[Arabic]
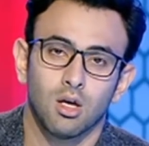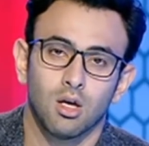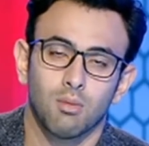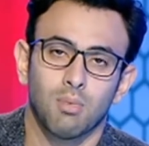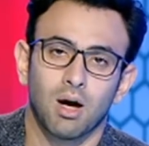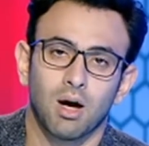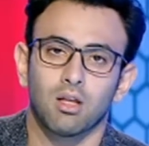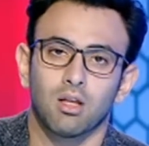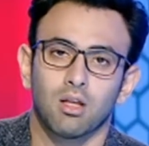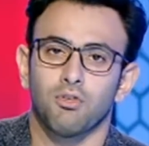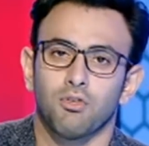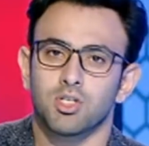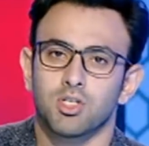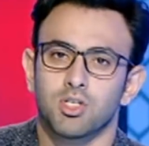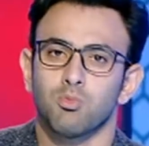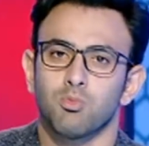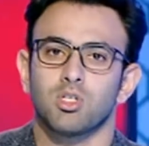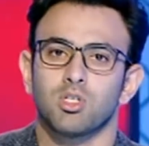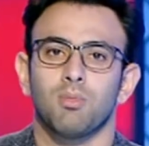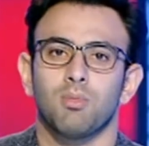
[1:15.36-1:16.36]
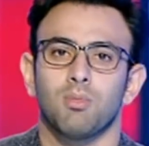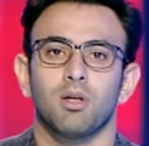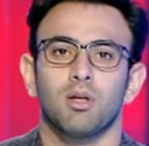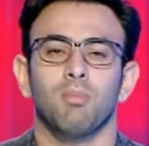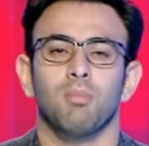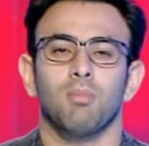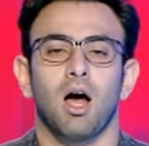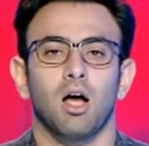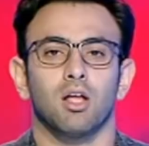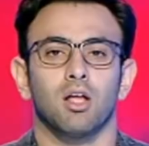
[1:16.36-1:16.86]
بعد الفاصل
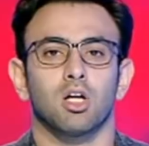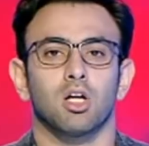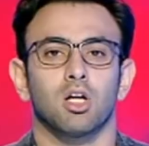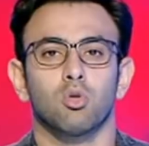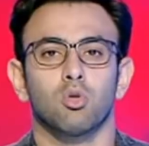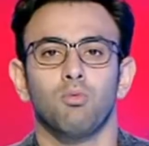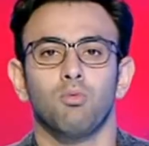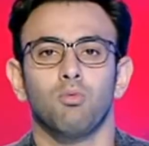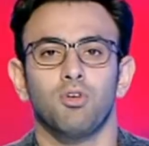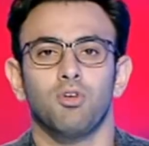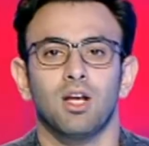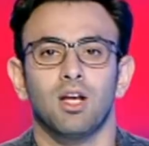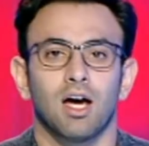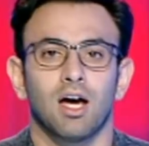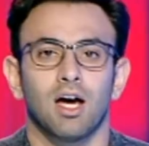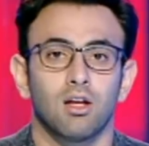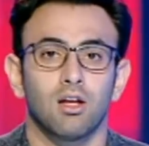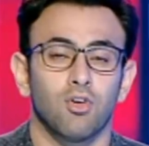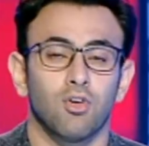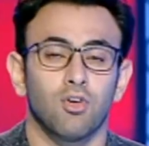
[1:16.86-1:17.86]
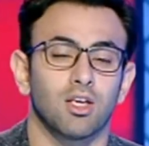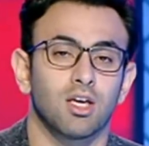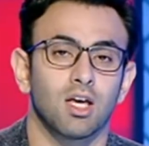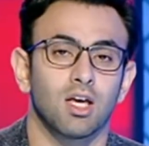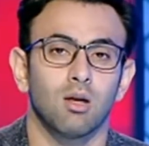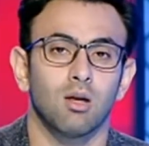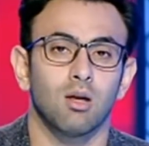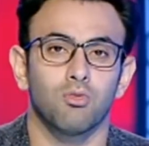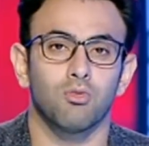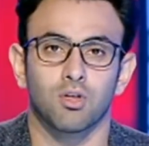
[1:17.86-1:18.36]
مستمرين مع حضراتكم في الحريف
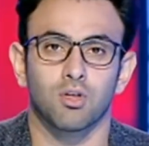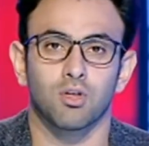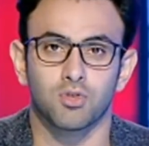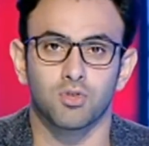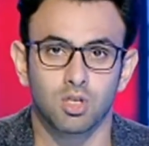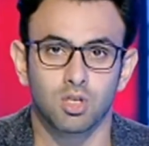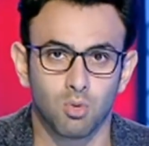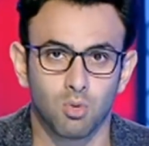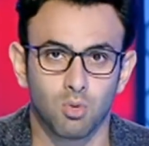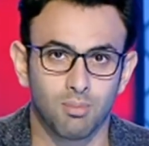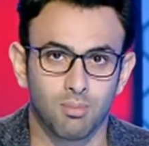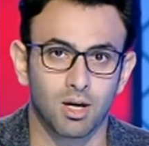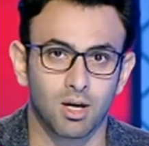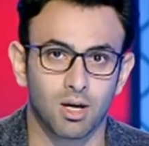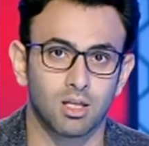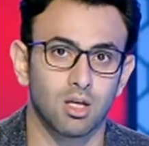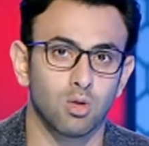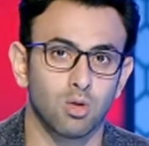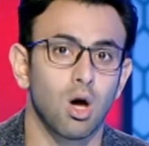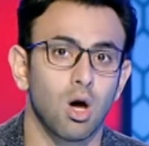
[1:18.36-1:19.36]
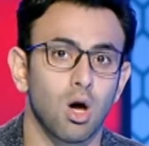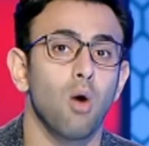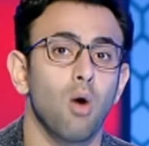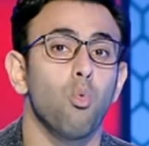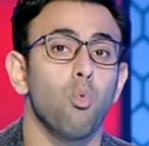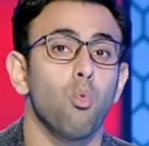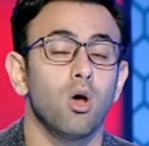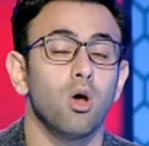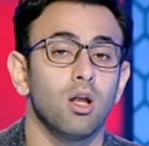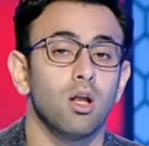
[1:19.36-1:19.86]
هنتكلم في تفاصيل مهمة جدا
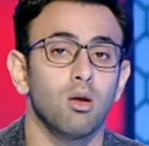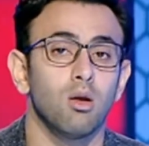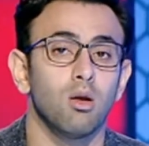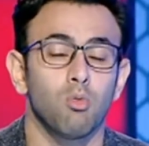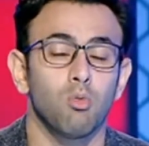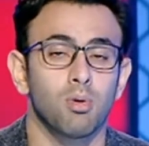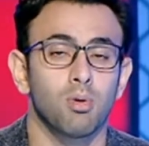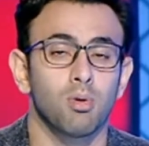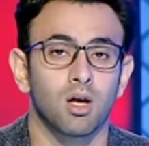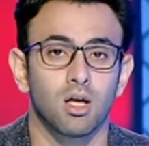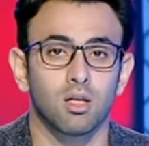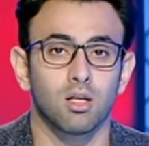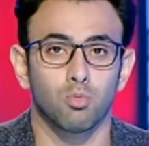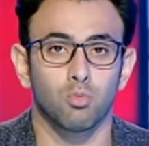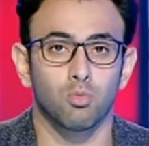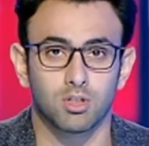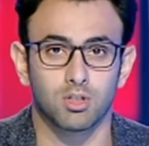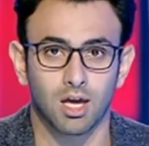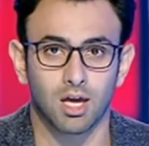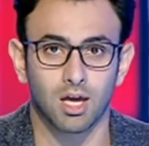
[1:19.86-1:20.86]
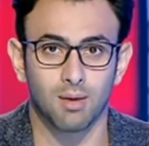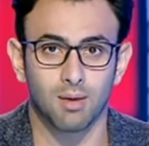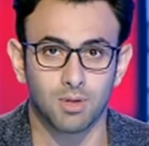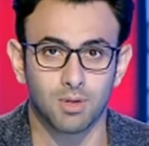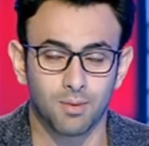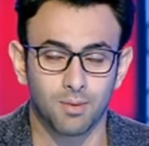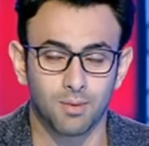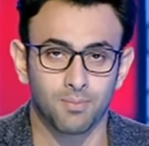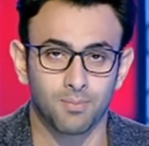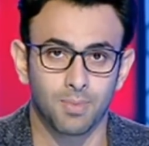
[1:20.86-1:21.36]
وأول مباريات
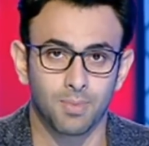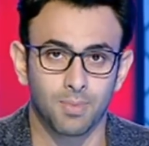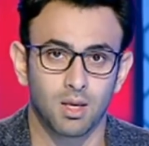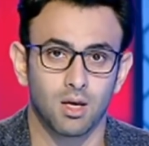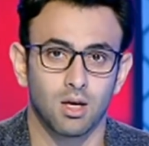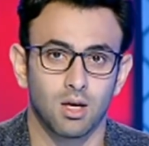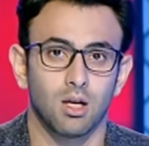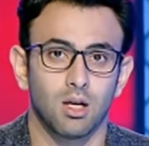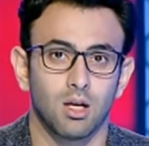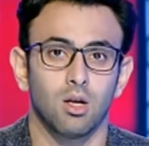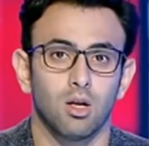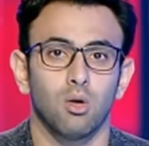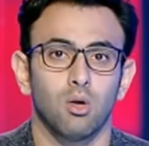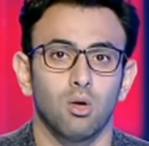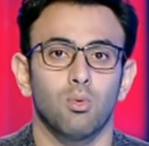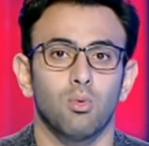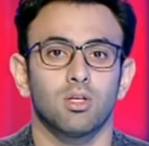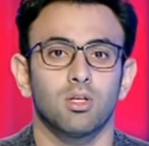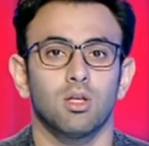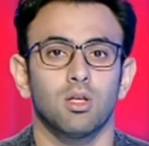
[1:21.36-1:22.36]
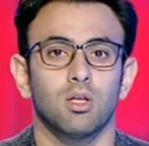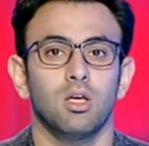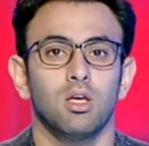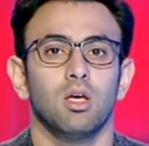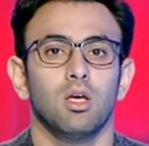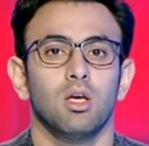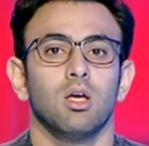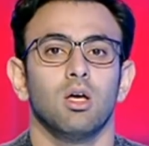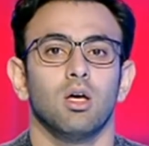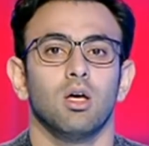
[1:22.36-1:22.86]
منتخبنا الوطني
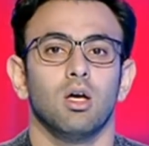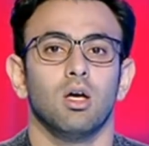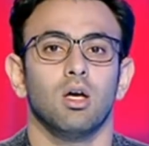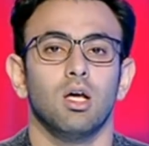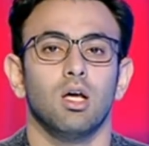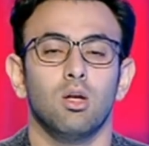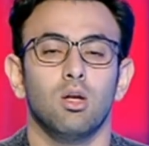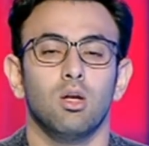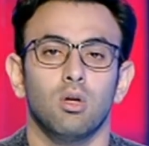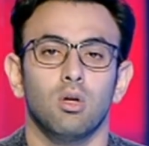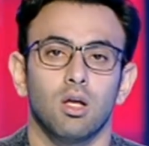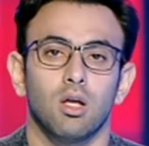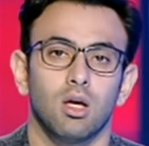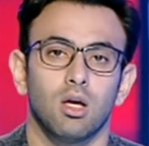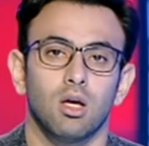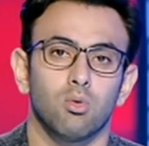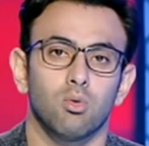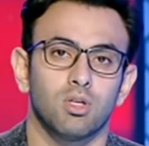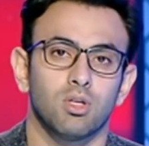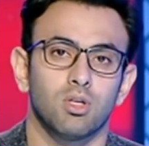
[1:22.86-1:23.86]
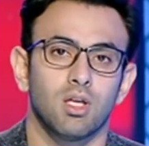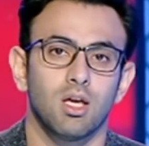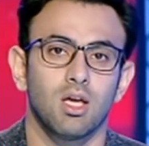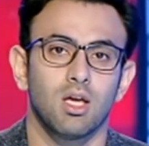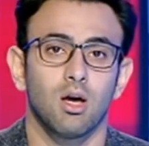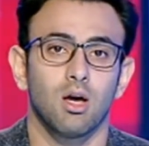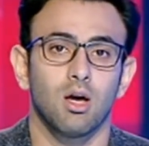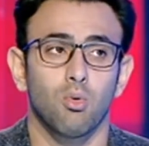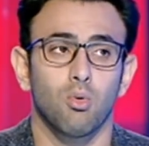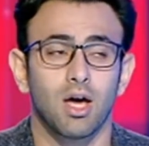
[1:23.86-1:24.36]
آه،
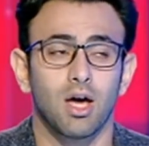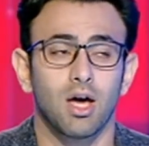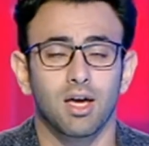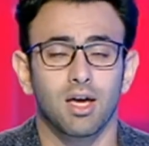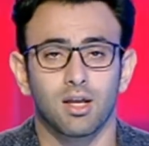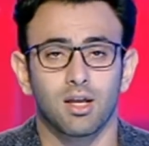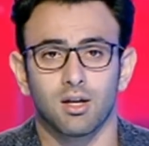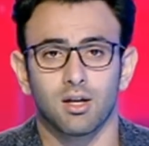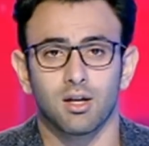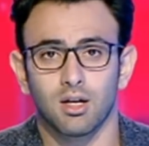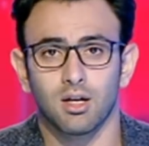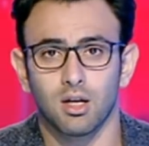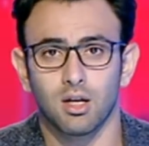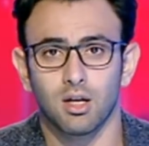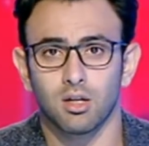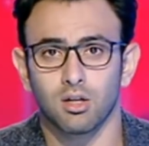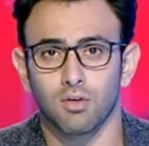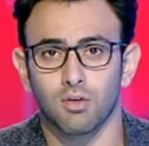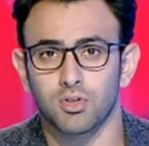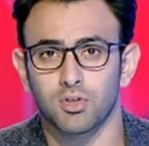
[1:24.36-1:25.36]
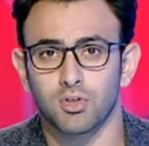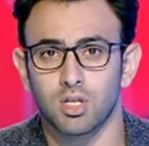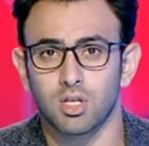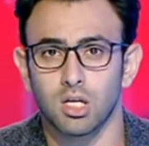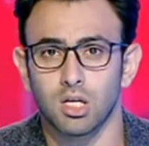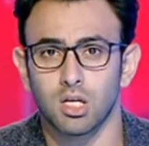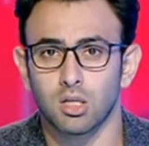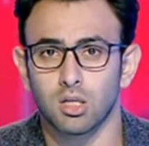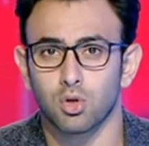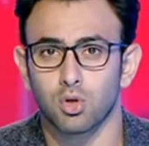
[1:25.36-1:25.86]
الوديه واخر
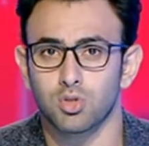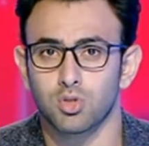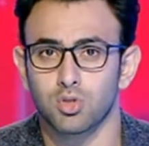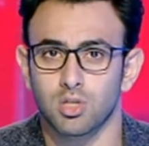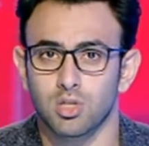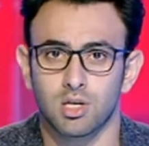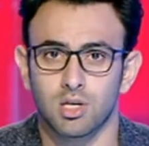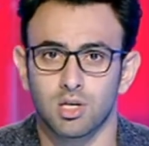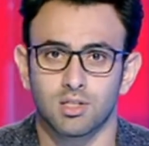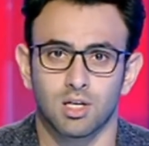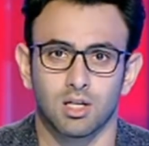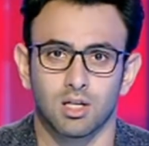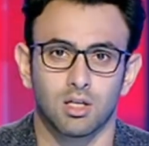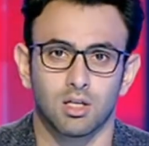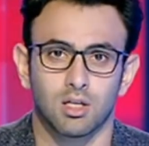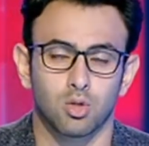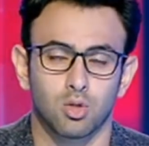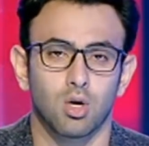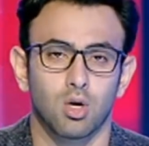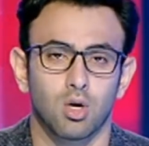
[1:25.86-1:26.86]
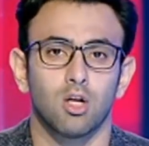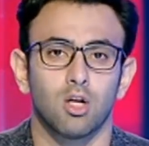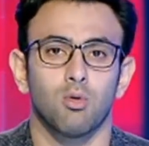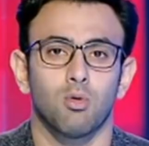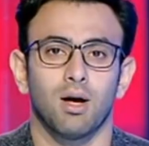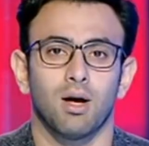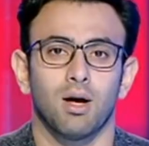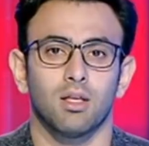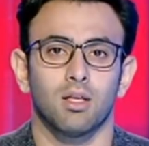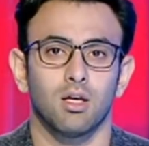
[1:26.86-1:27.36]
التفاصيل اللي تخص استقبالاته خليكم
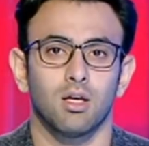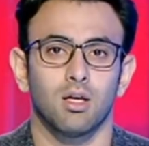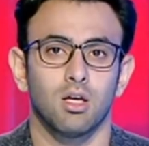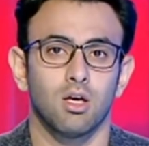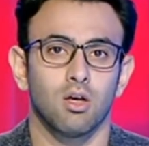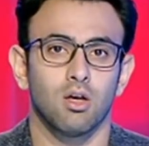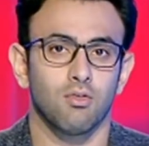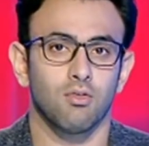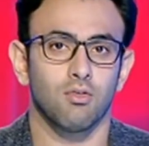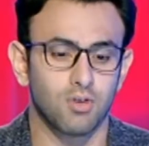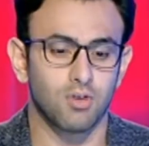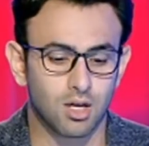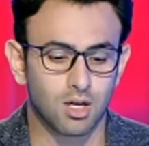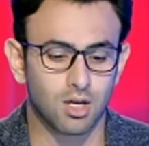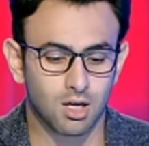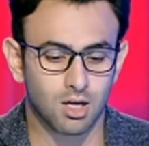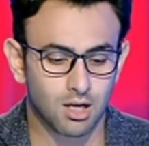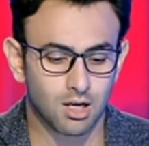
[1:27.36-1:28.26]
معانا في